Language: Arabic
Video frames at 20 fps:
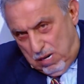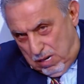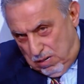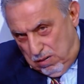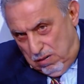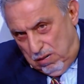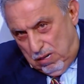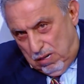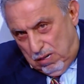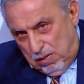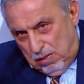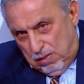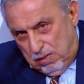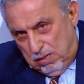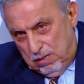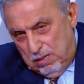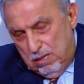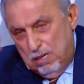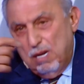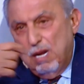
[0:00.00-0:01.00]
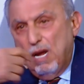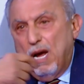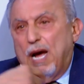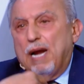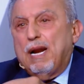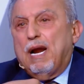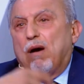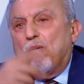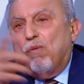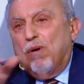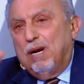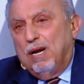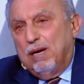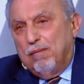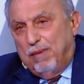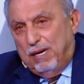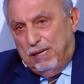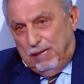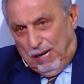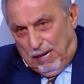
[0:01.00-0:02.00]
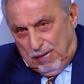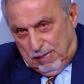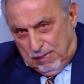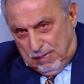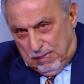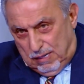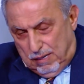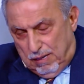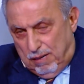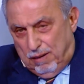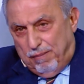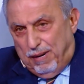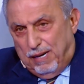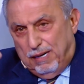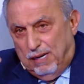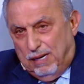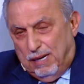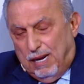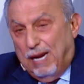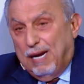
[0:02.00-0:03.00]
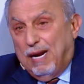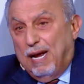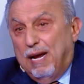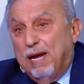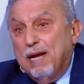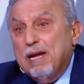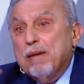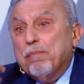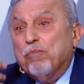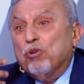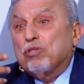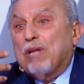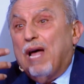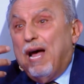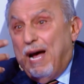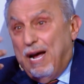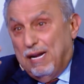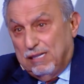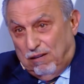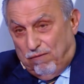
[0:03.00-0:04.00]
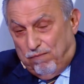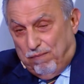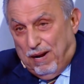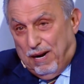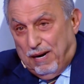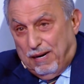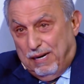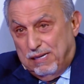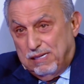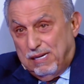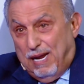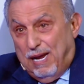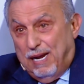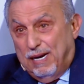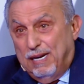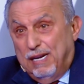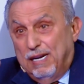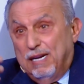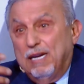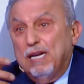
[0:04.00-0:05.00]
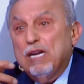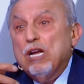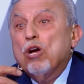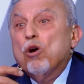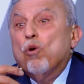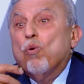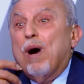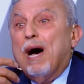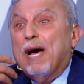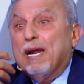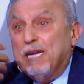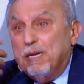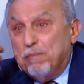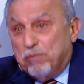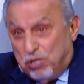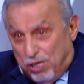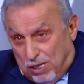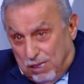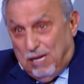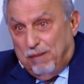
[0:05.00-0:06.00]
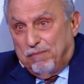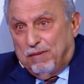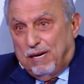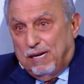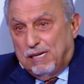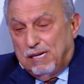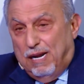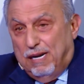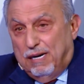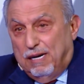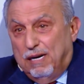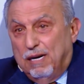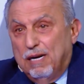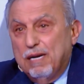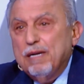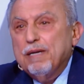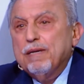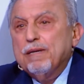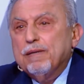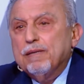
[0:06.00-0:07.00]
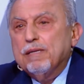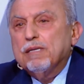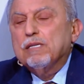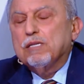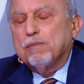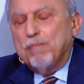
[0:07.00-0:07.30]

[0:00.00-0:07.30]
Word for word: انا حقول لك انا اولا ماني حريري آه، ماني انا متعاطف مع الرئيس الحريري وقريب جدا من الرئيس كنت الحريري محسوب عليه